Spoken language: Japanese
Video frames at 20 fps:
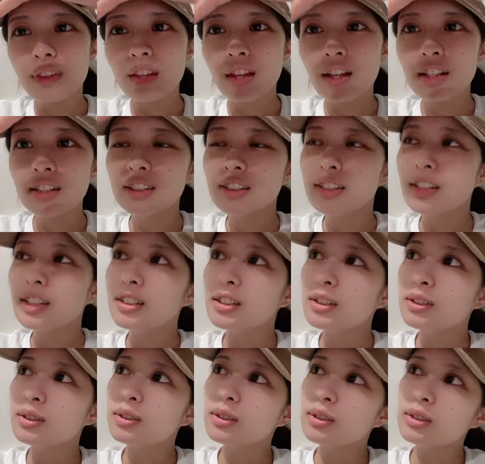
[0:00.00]
明日
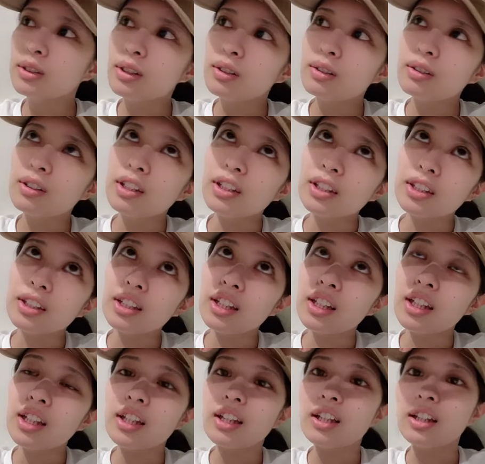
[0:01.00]
仕事が終わっ
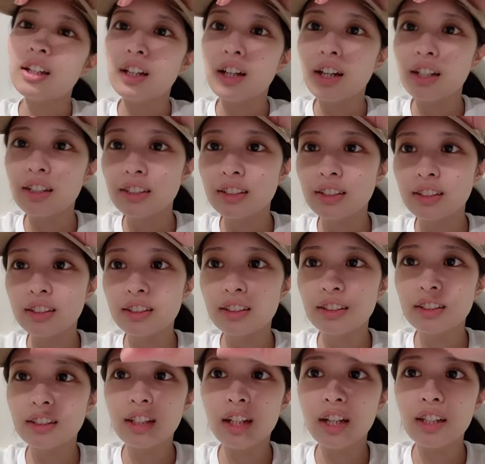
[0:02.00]
て
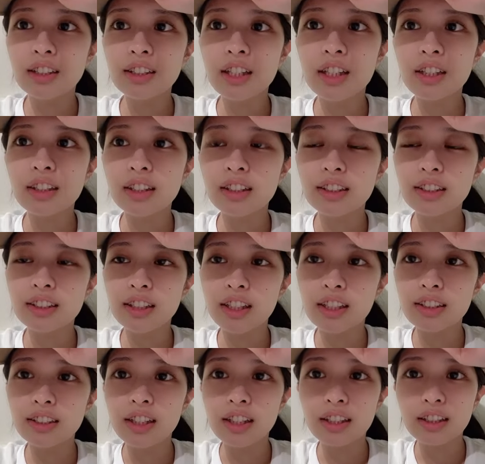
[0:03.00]
あさってし
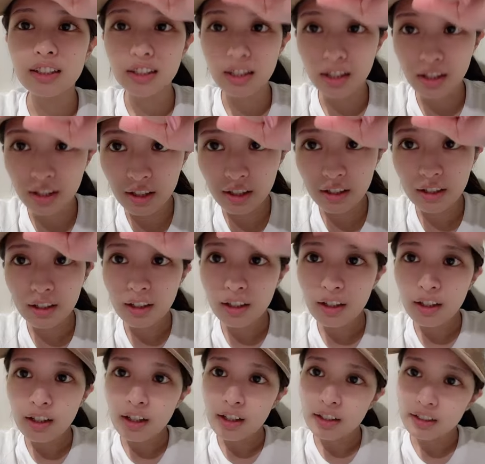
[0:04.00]
あさって
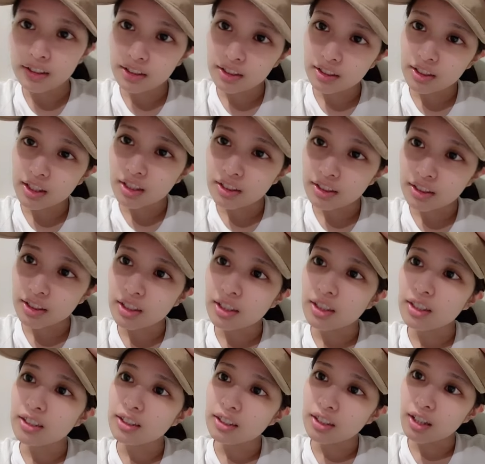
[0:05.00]
握手会あるじゃない
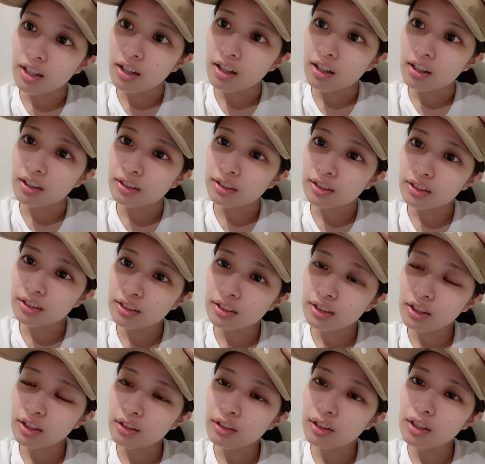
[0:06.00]
ですかそれ
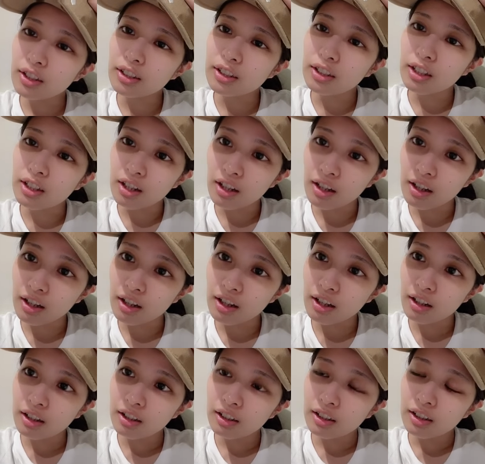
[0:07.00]
が終わったら
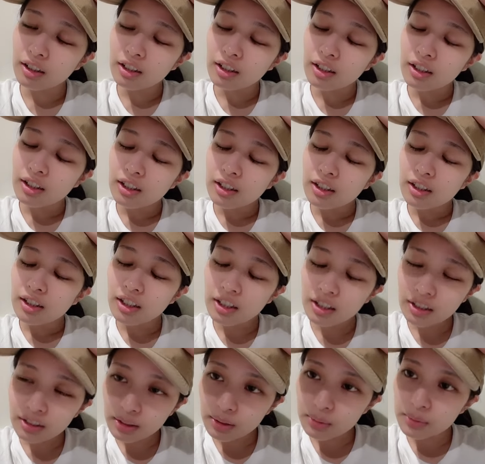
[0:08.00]

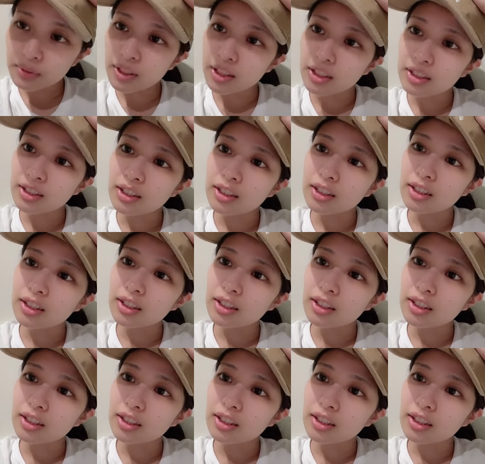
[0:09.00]
やっと舞台にするの